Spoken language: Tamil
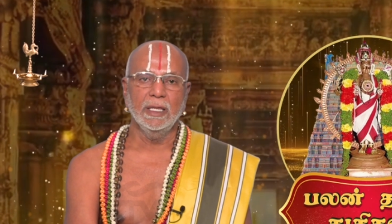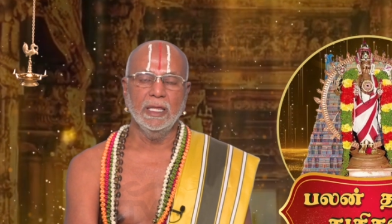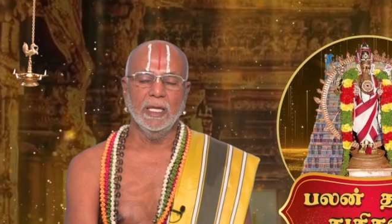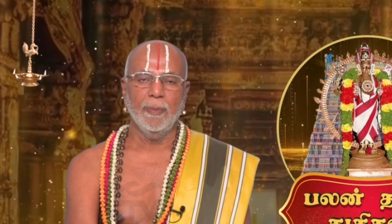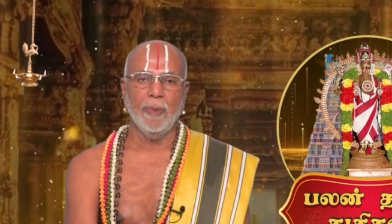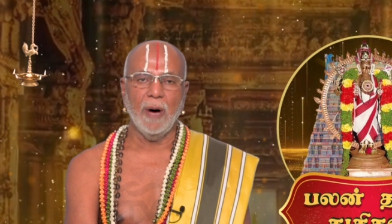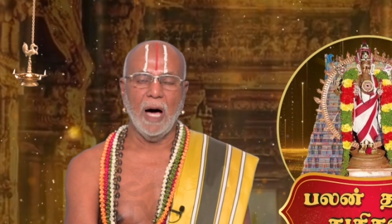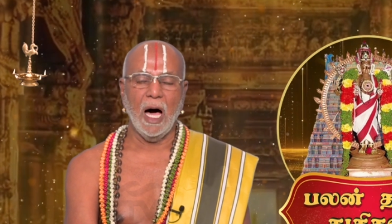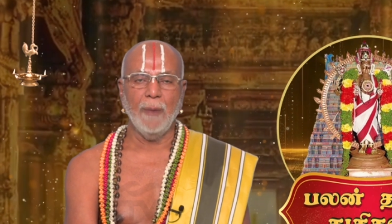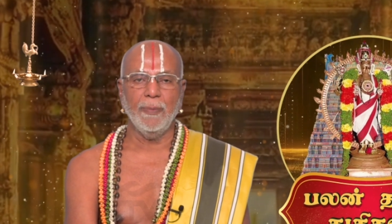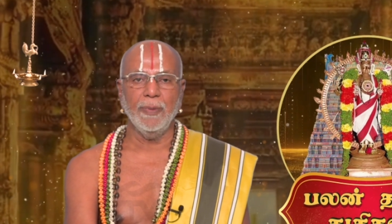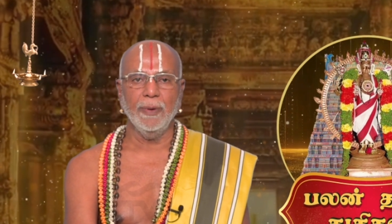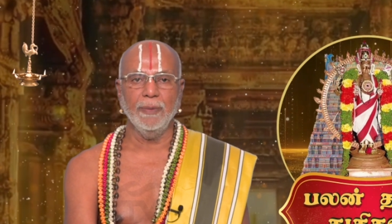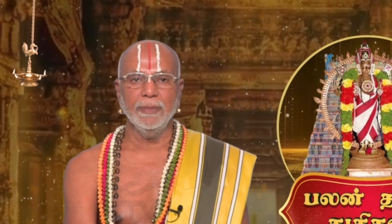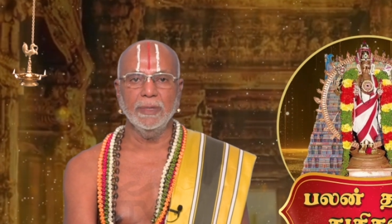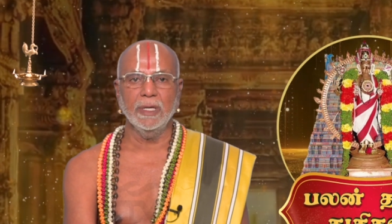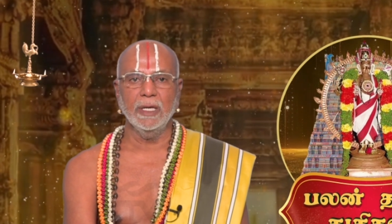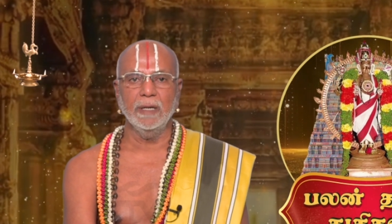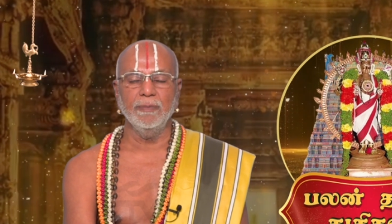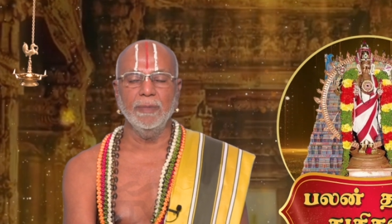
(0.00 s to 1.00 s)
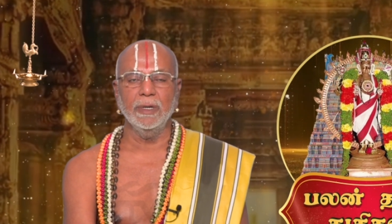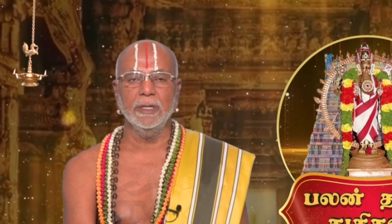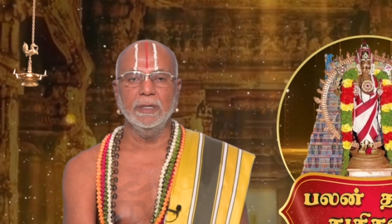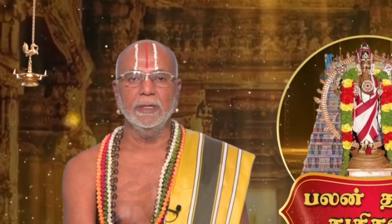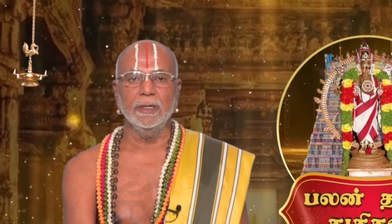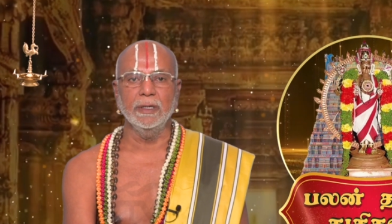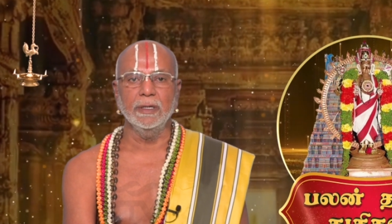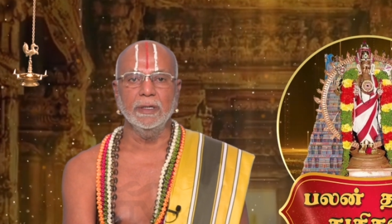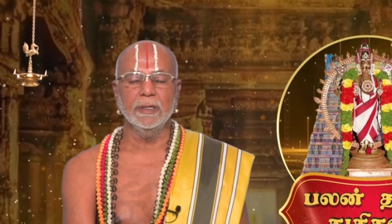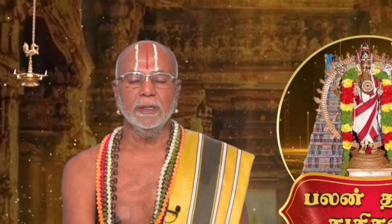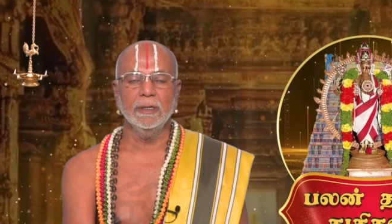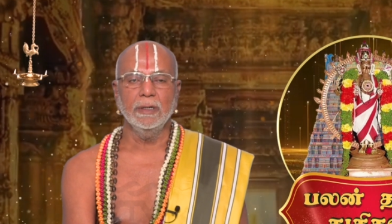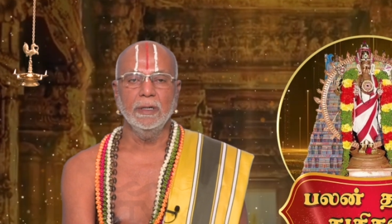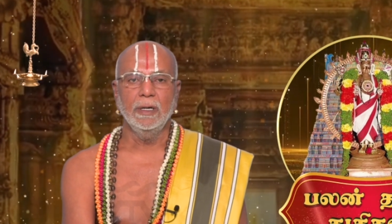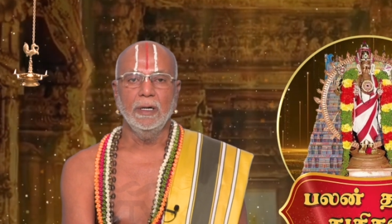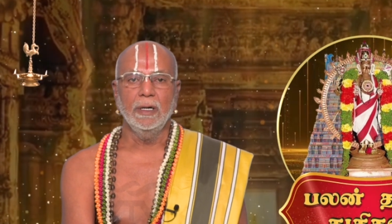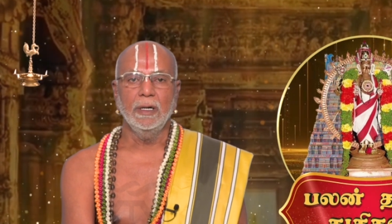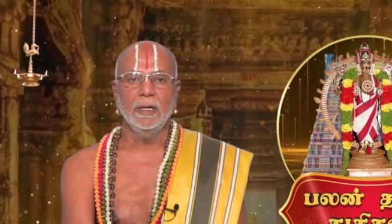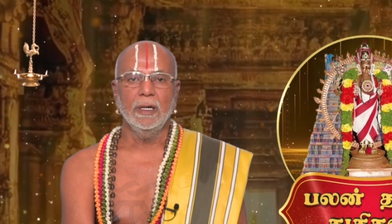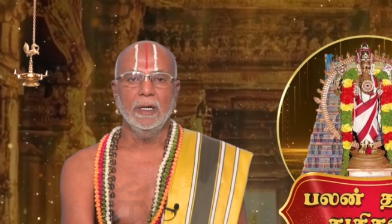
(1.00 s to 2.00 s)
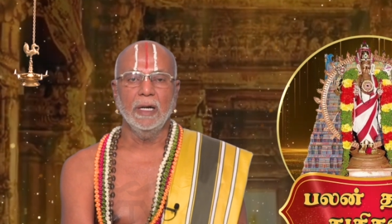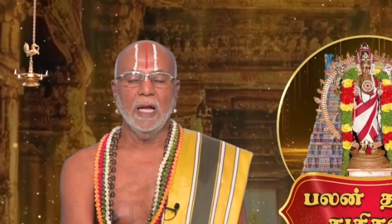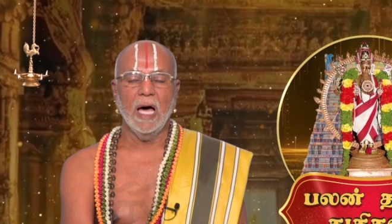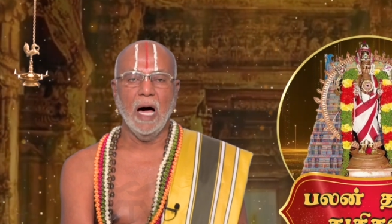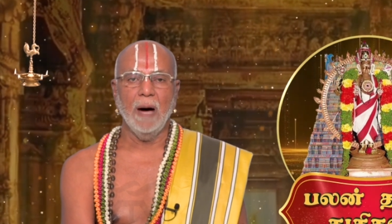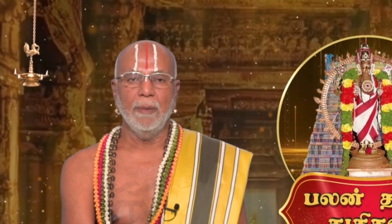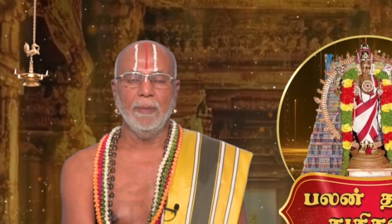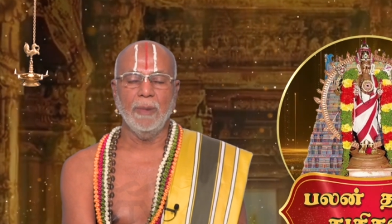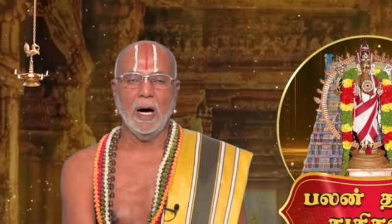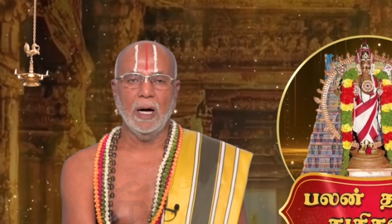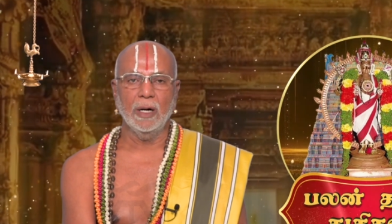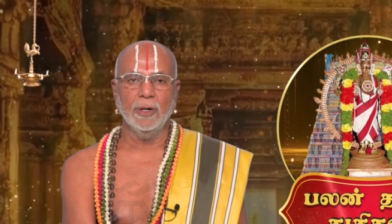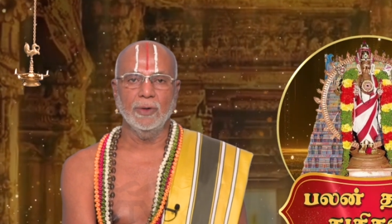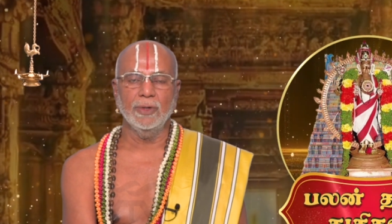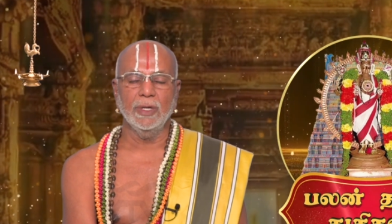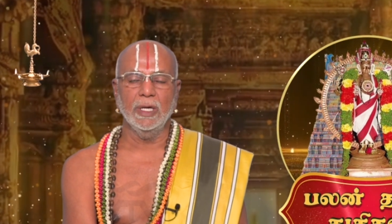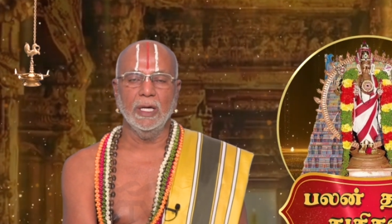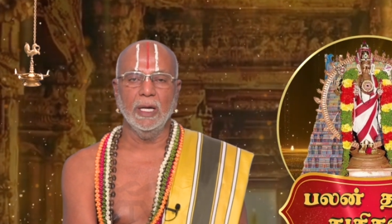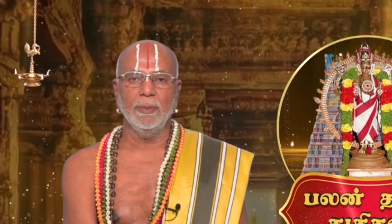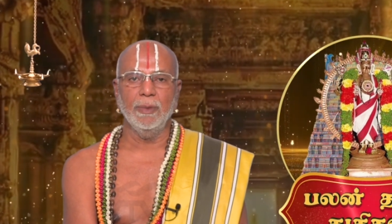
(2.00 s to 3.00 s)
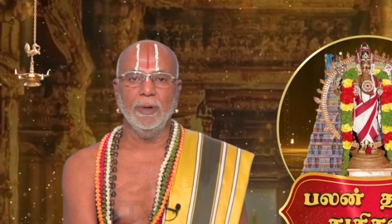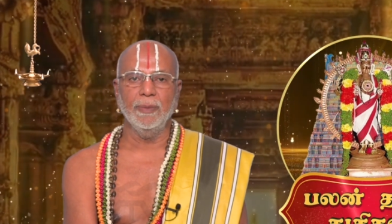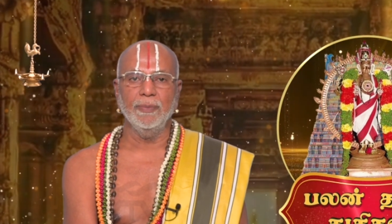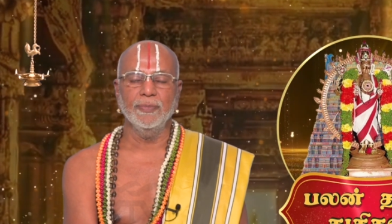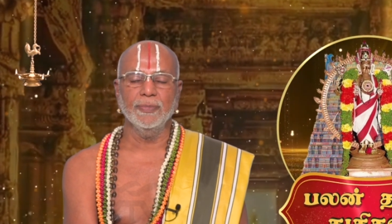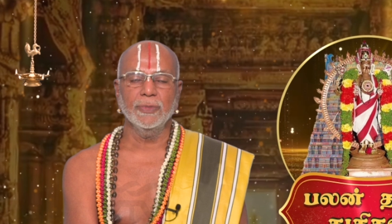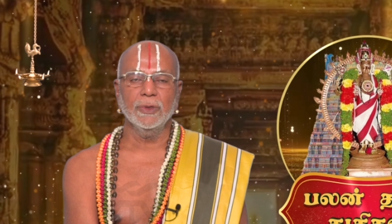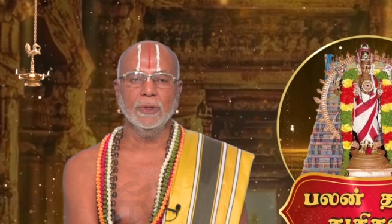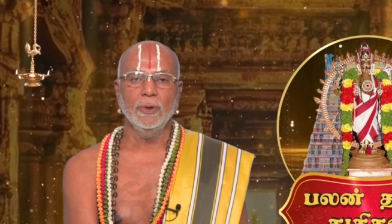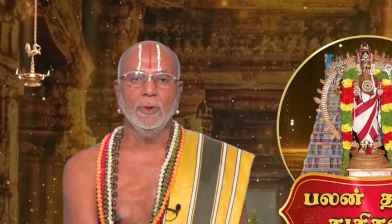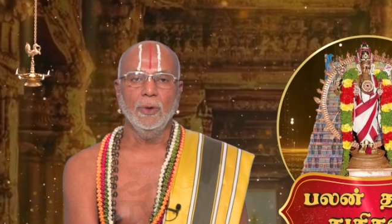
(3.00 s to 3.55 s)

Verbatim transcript: இந்த பாப்பம் என்பது நாம் அனுதினமும்